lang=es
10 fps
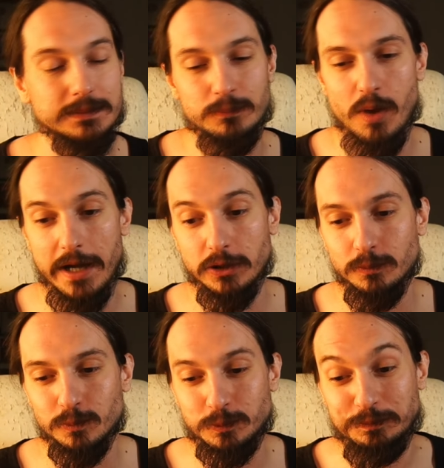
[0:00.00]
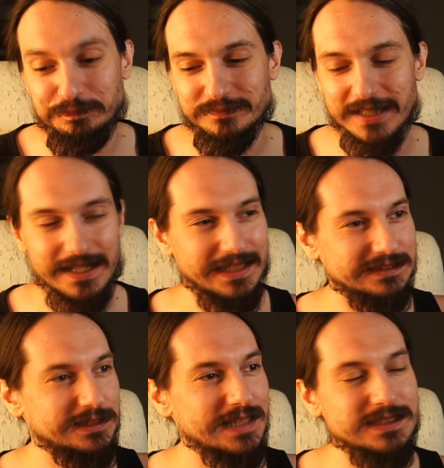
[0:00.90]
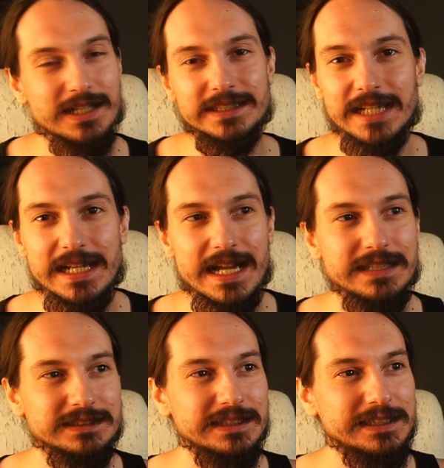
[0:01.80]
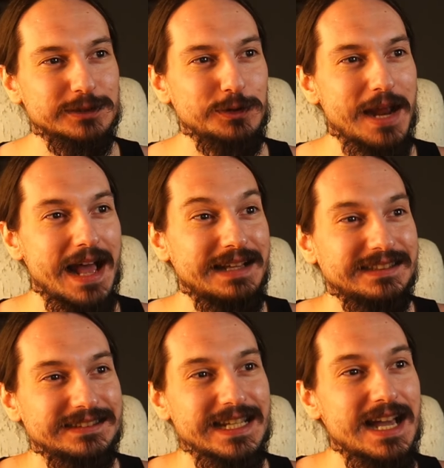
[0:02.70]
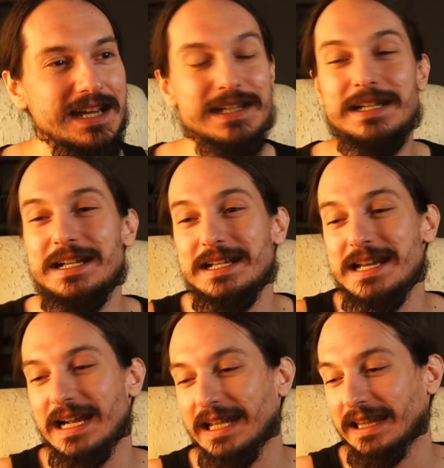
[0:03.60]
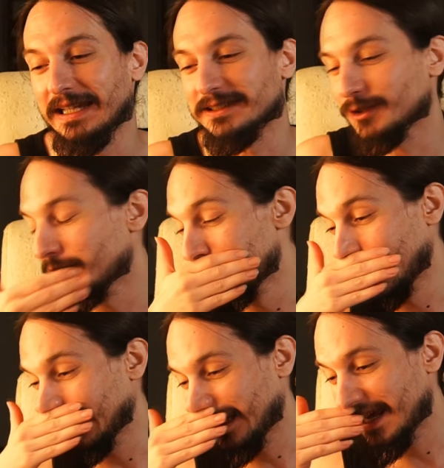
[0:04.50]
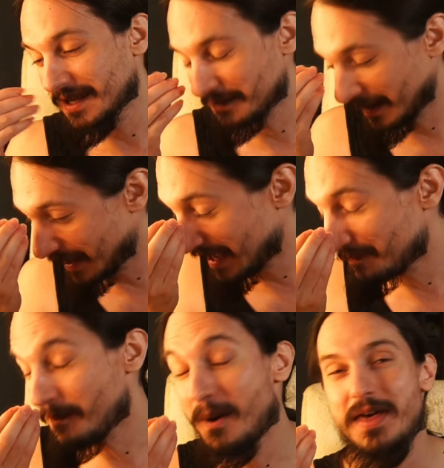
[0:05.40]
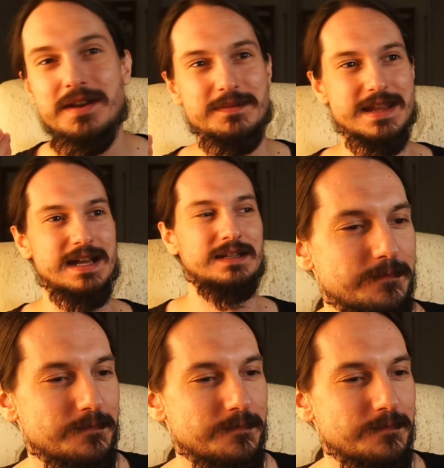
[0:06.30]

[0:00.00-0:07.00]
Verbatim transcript: Bueno, esta es la que se lía, sí, es una tía ¿Qué que hace esto. Es que de verdad, madre mía.